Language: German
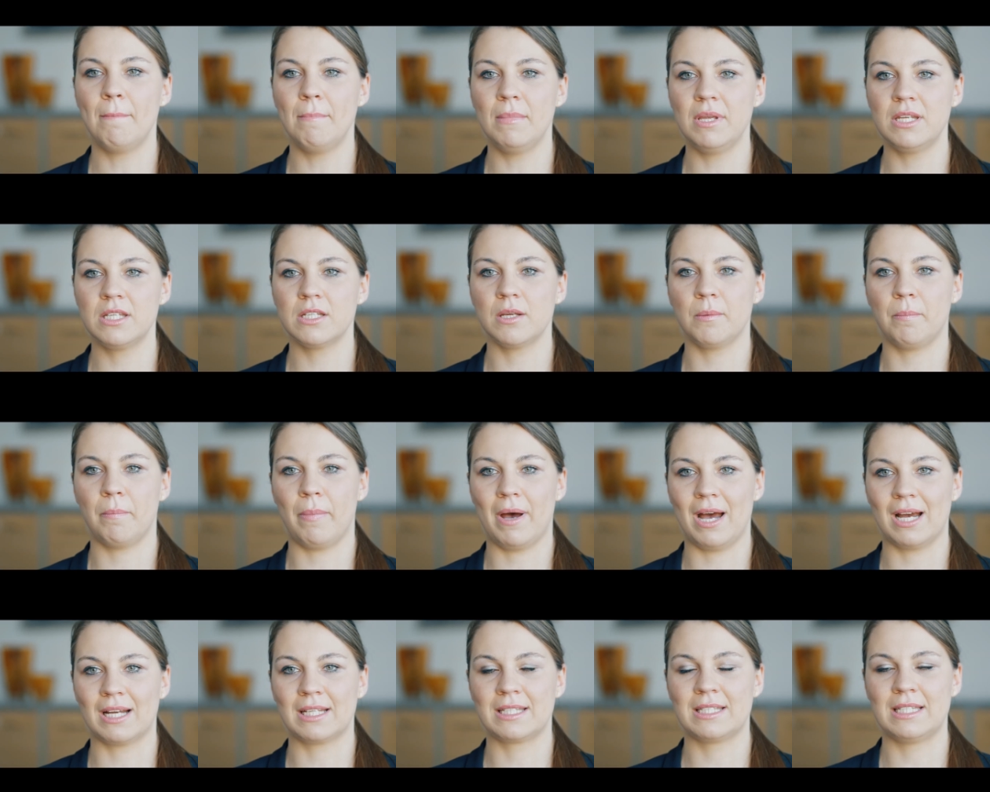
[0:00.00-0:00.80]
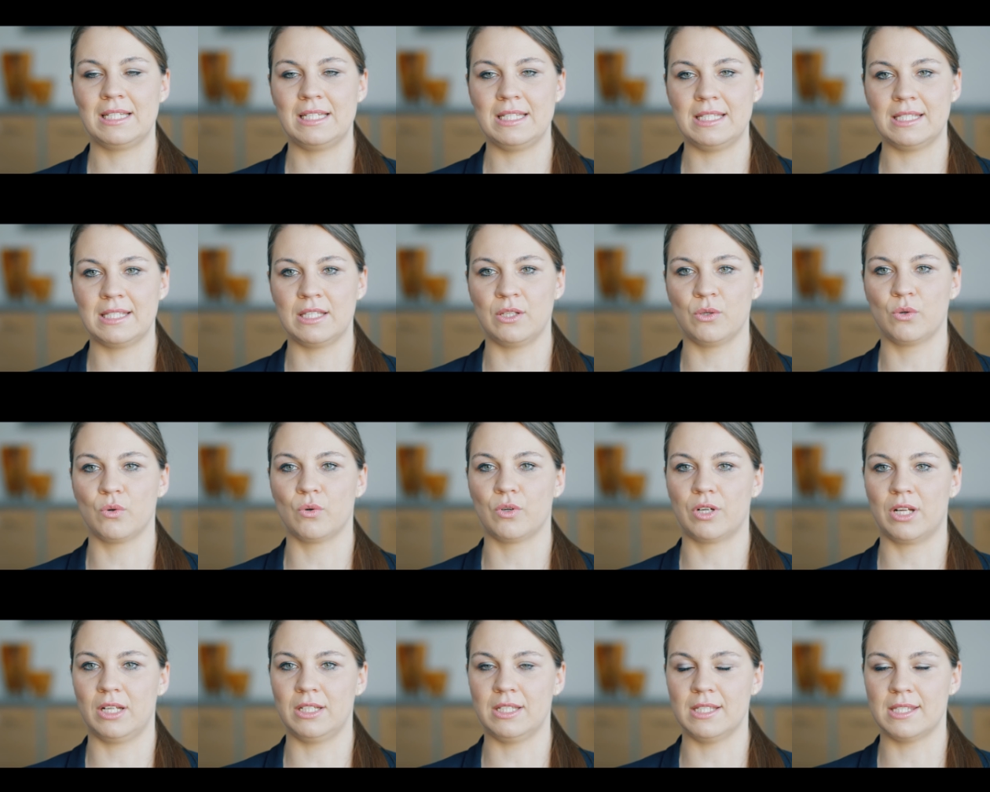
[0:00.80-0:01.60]
Mitte, Pacht, Leasing
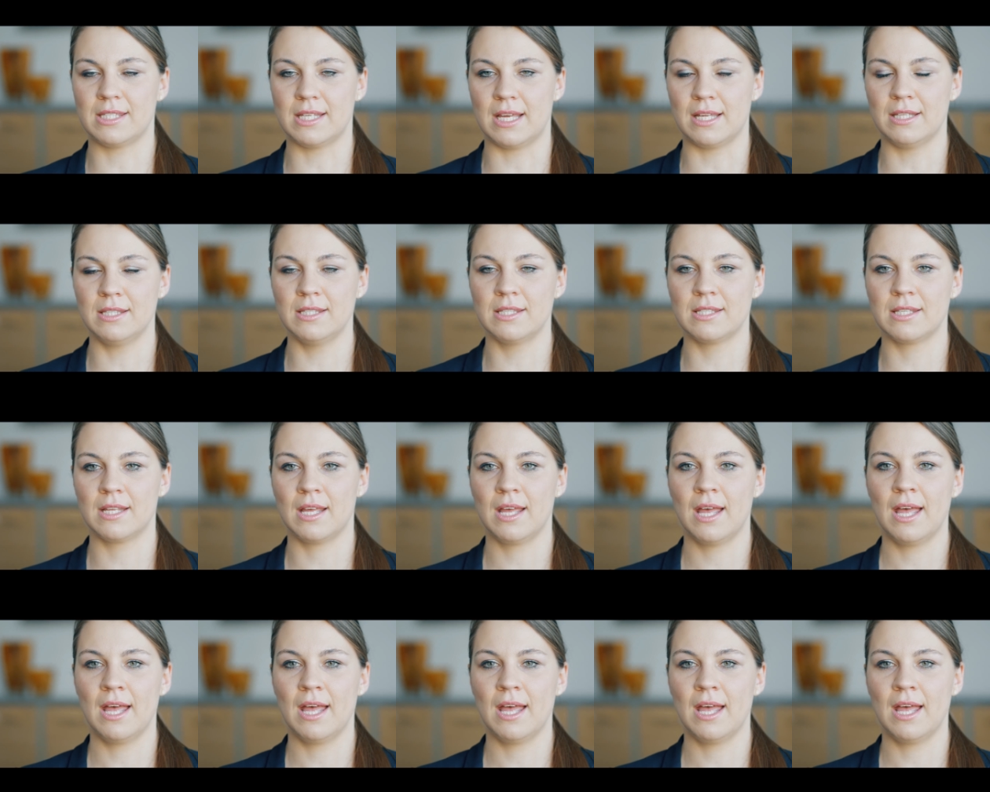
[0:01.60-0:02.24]
oder Lizenz,